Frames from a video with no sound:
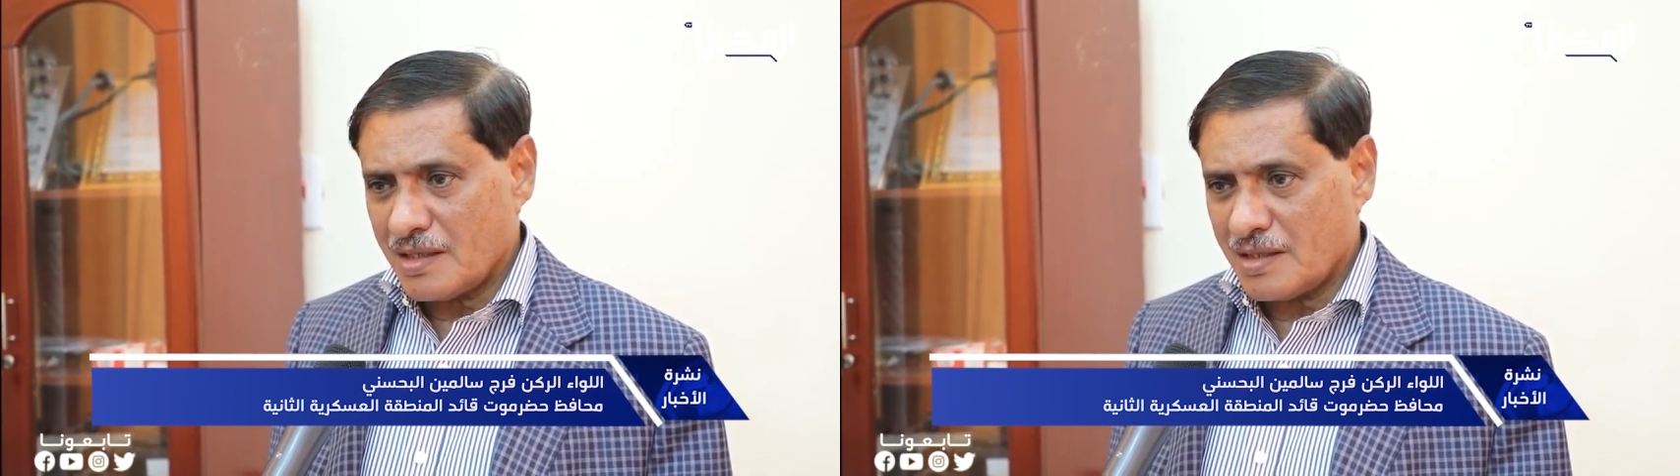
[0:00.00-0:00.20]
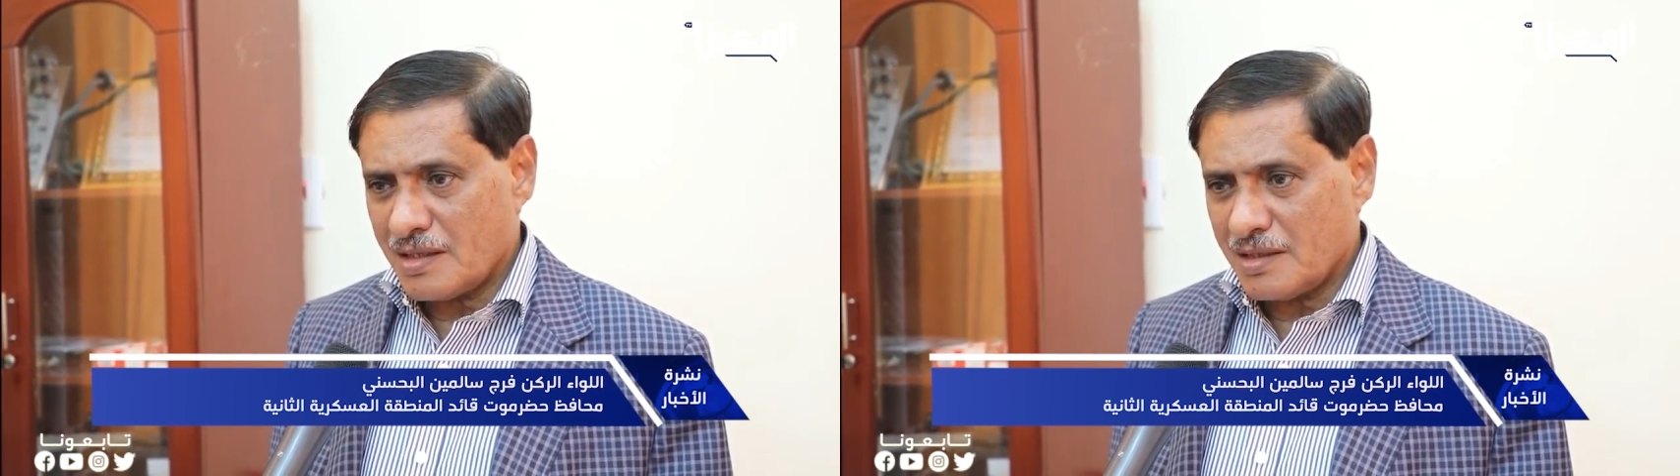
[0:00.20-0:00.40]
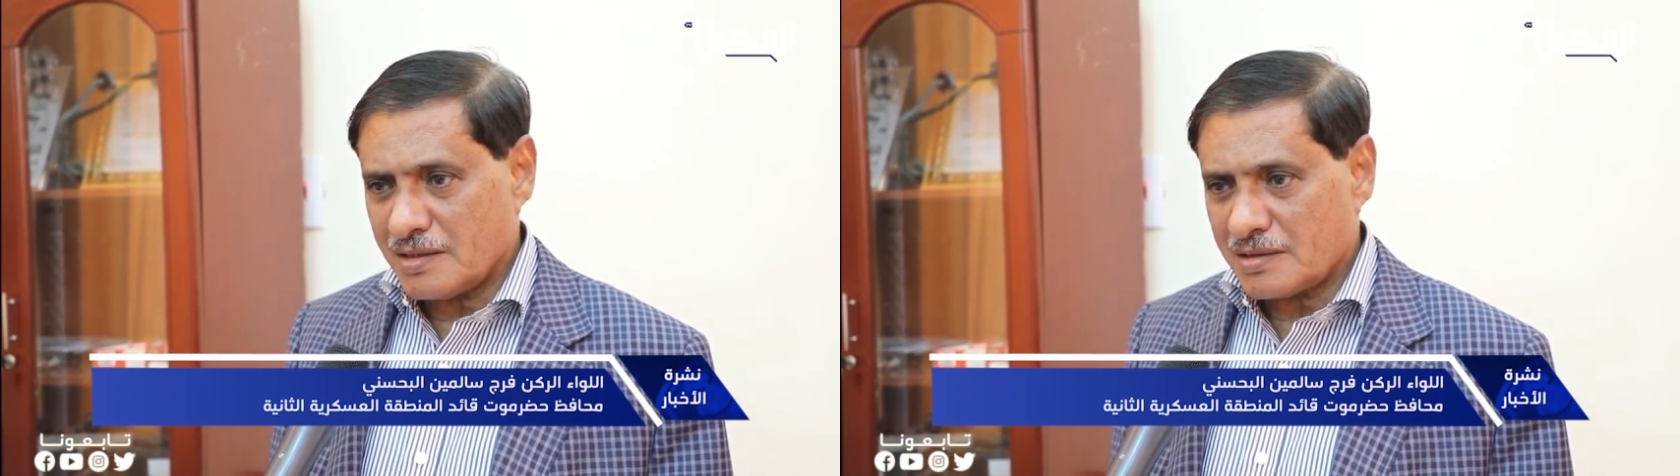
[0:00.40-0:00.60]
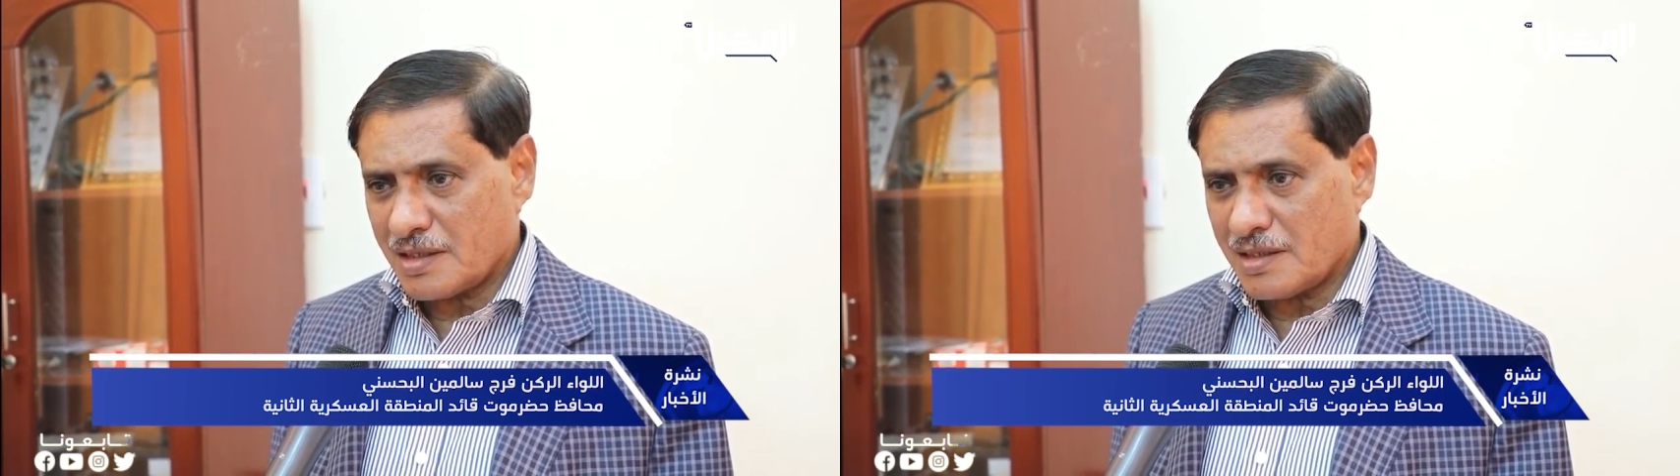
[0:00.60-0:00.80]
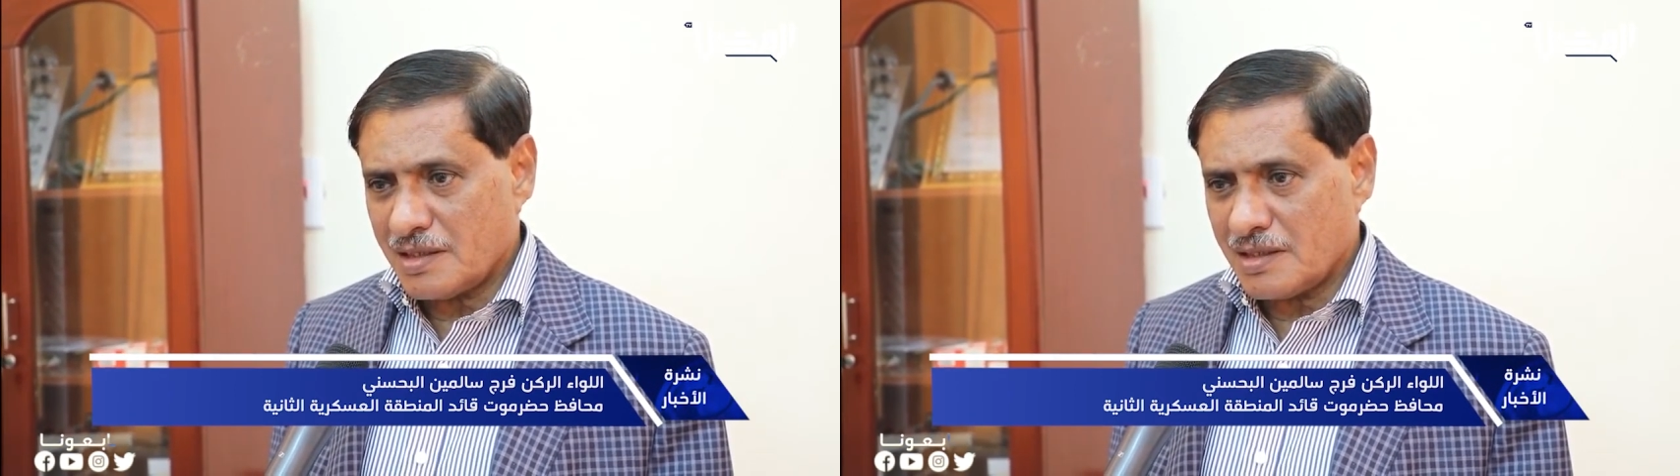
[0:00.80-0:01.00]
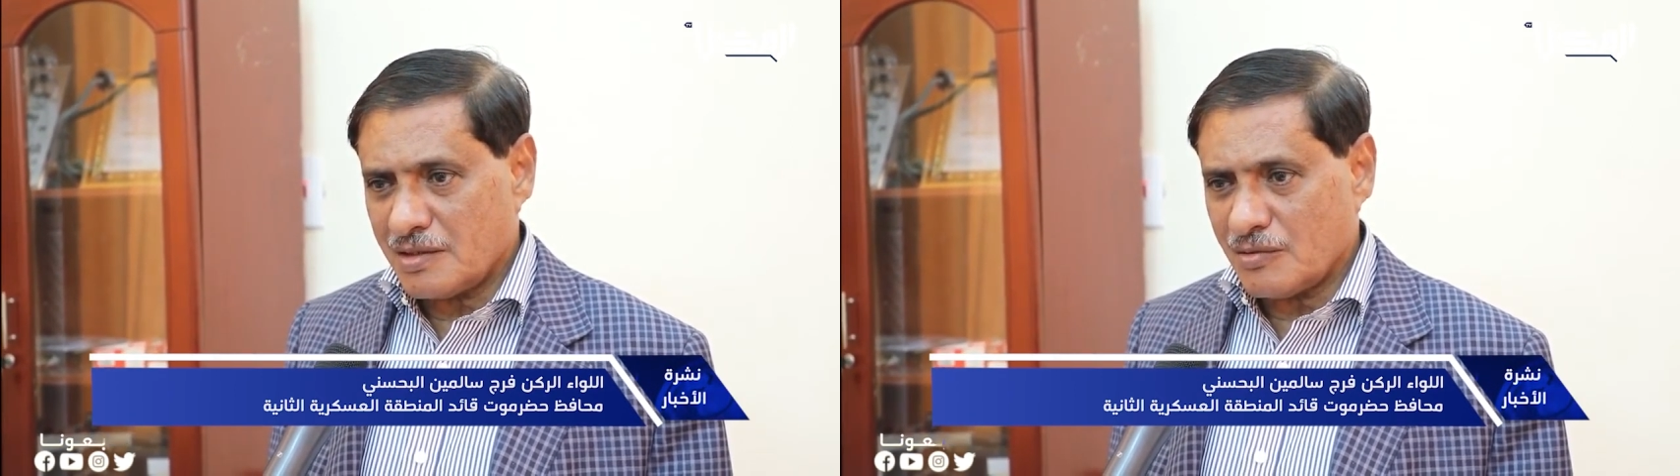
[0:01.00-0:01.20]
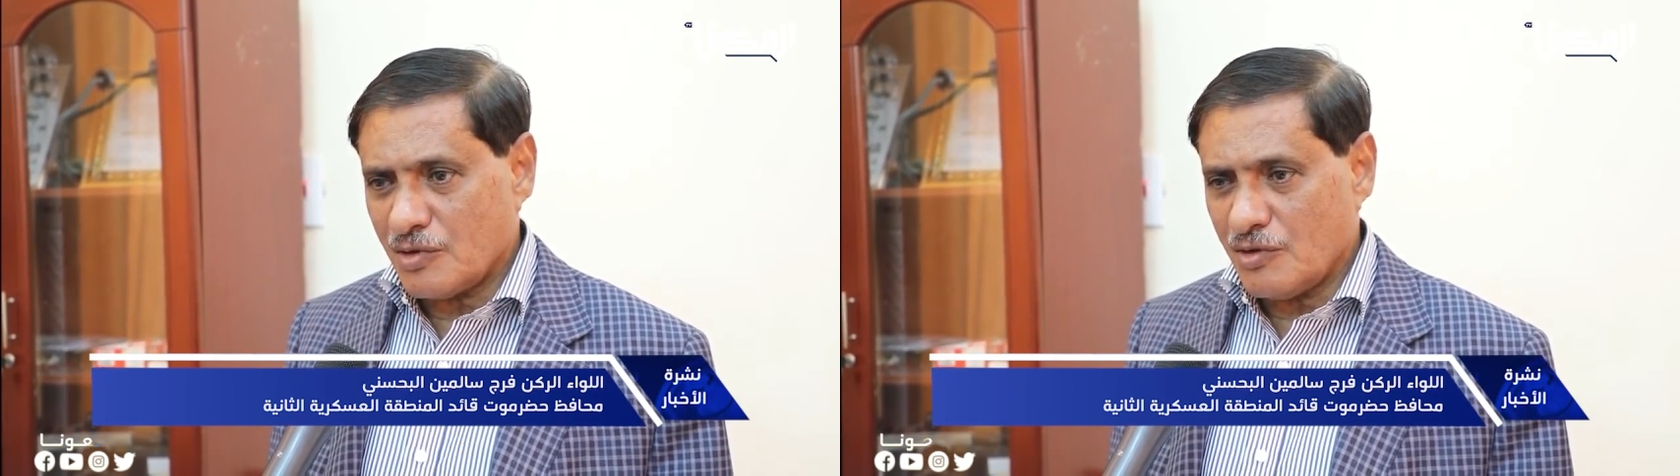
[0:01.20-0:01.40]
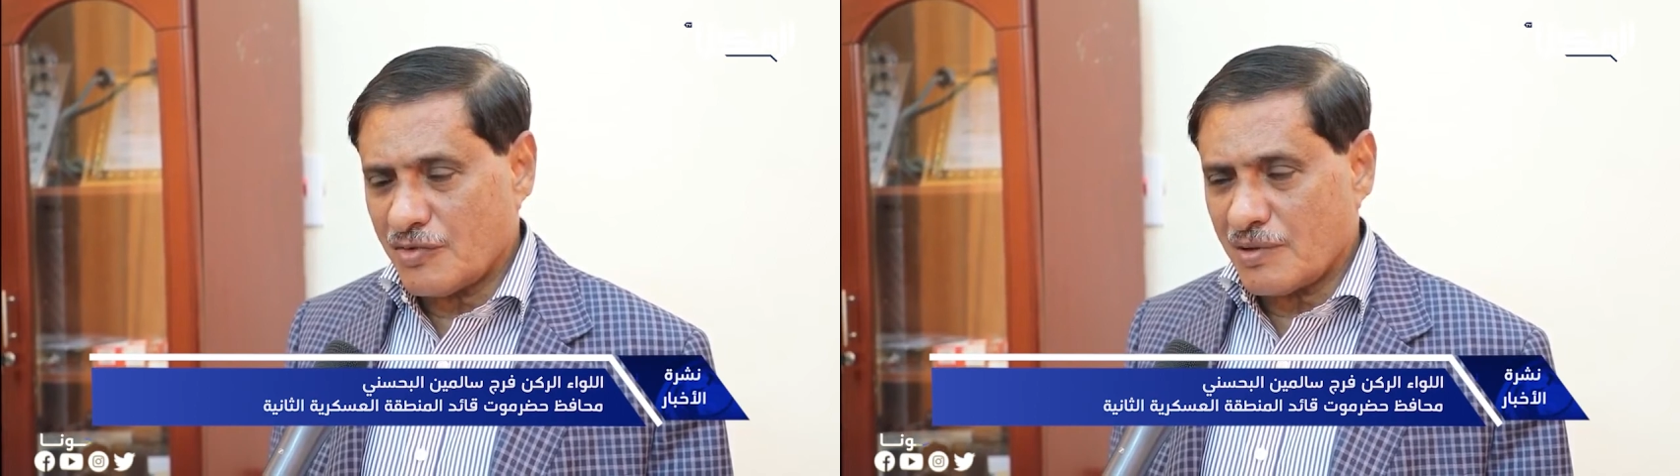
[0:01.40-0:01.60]

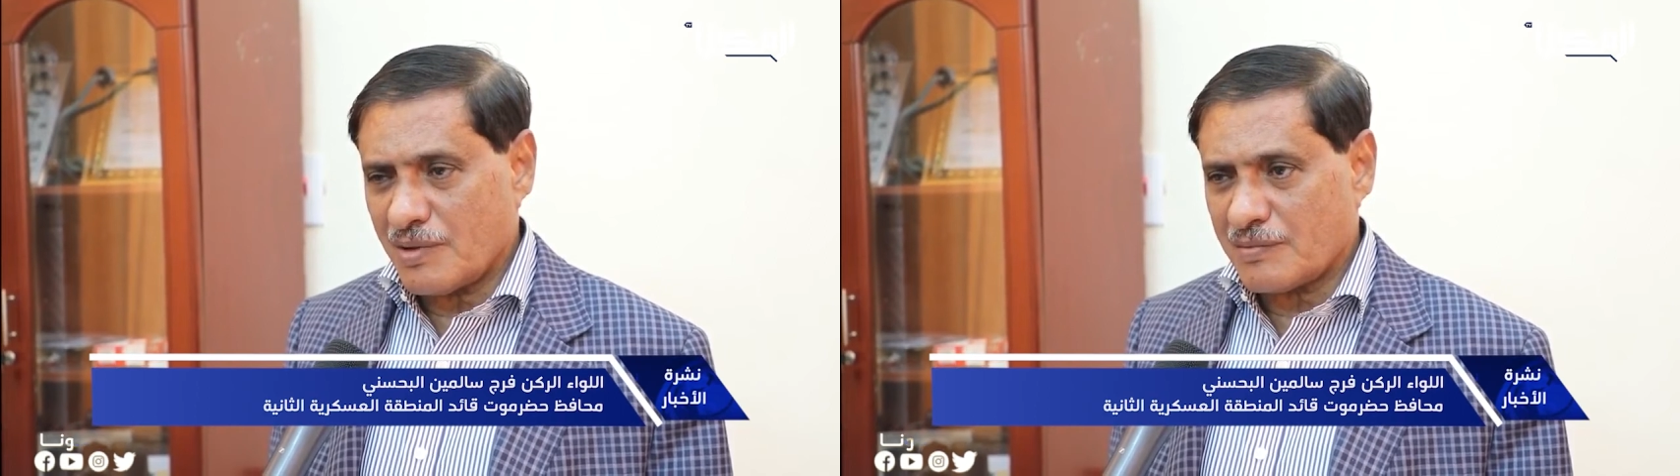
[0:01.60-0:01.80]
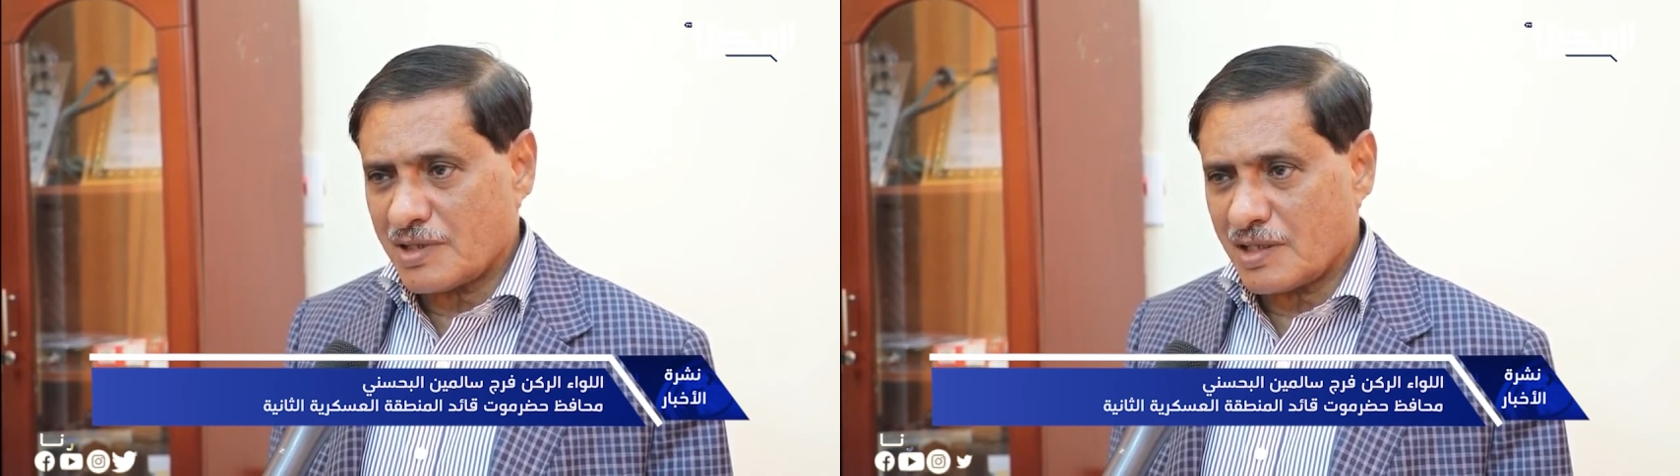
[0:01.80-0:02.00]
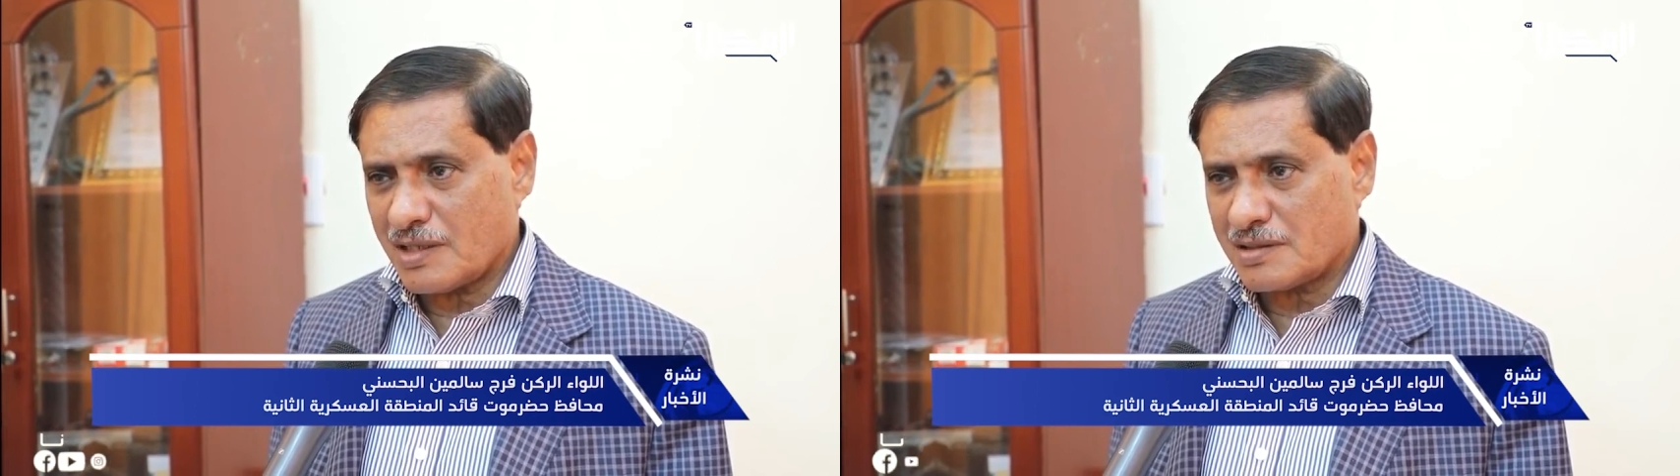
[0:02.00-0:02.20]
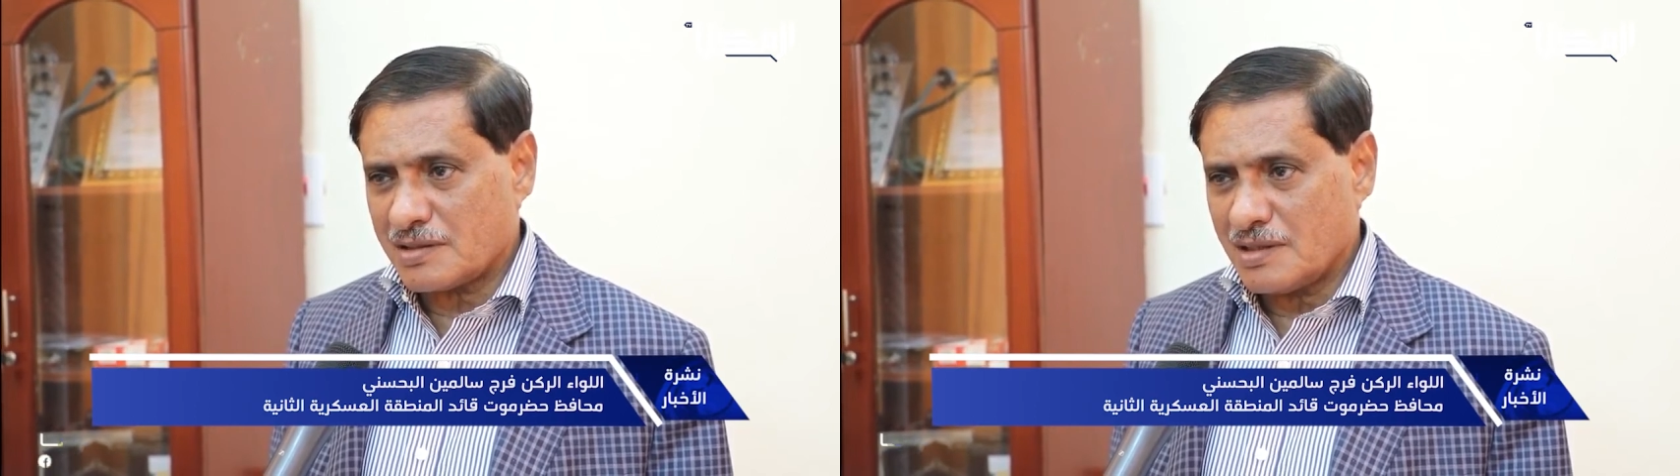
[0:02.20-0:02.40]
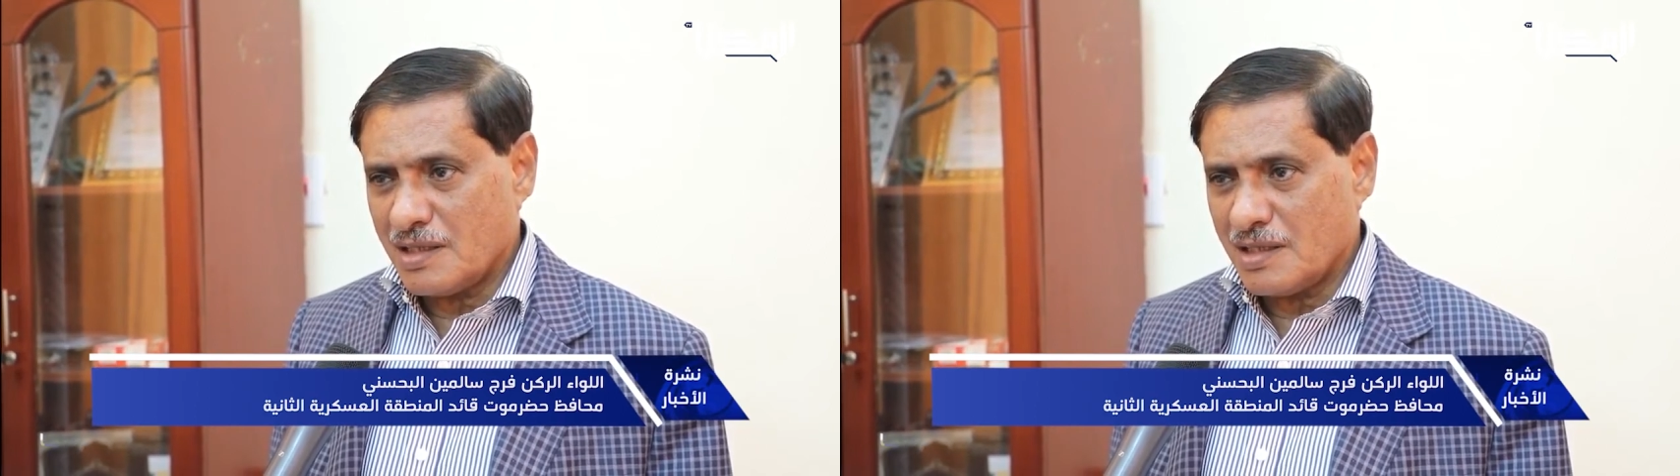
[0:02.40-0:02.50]
للوقوف أمام النقاط